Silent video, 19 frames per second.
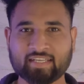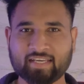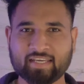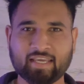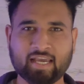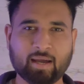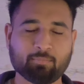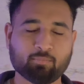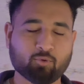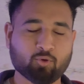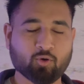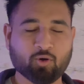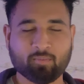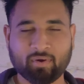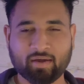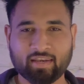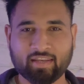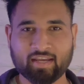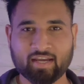कैसी लगी
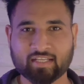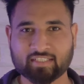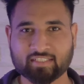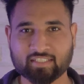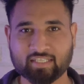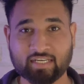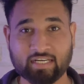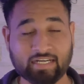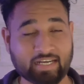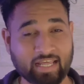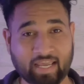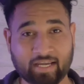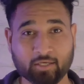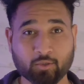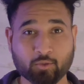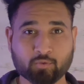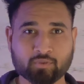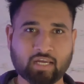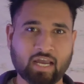आपको हमारी आज की
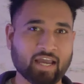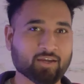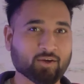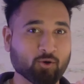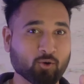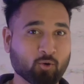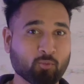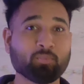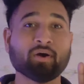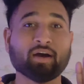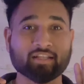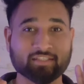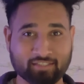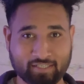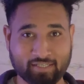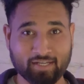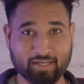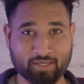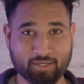टेक न्यूज़ आई होप
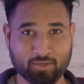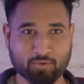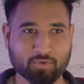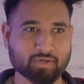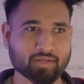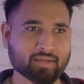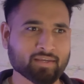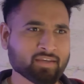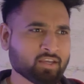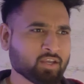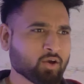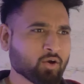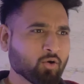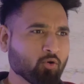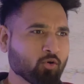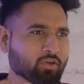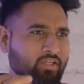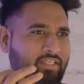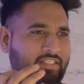अच्छी लगी होगी
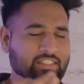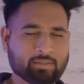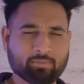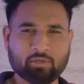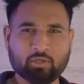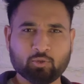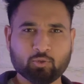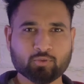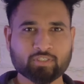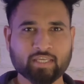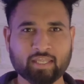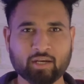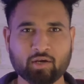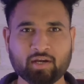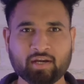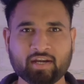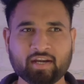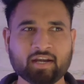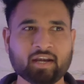और किसी भी न्यूज़ के
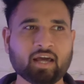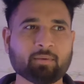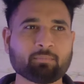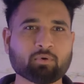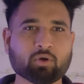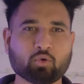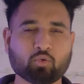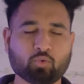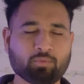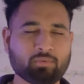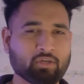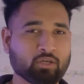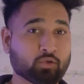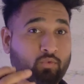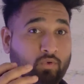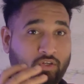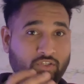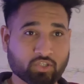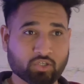रिलेटेड आपका कोई भी
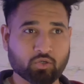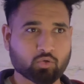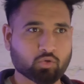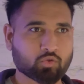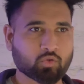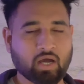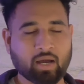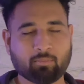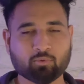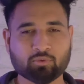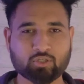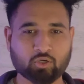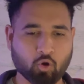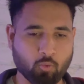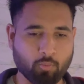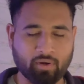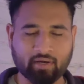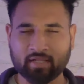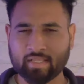क्वेश्चन हो तो आप मुझे
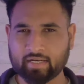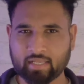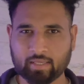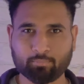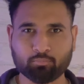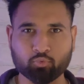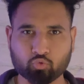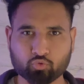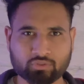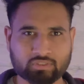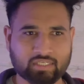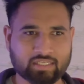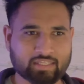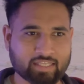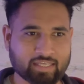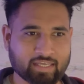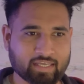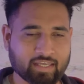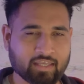कमेंट करके पूछ
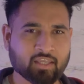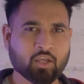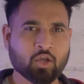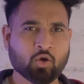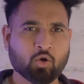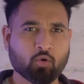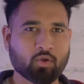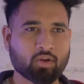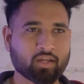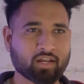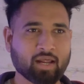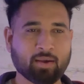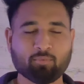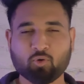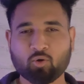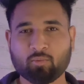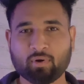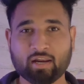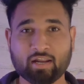सकते हैं और अगर
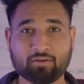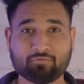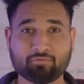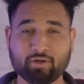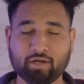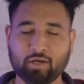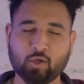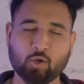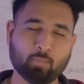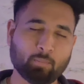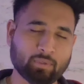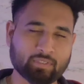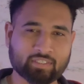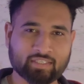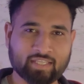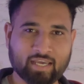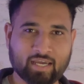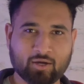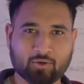आपको हमारा वीडियो
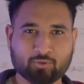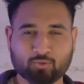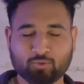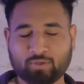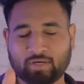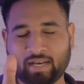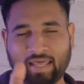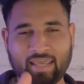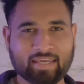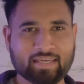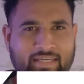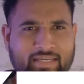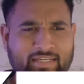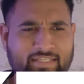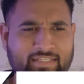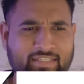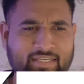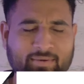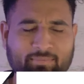पसंद आया हो तो लाइक
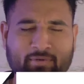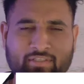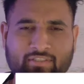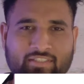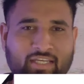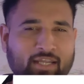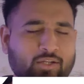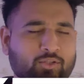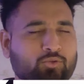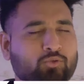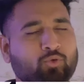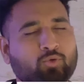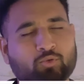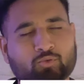कीजिए अपने सारे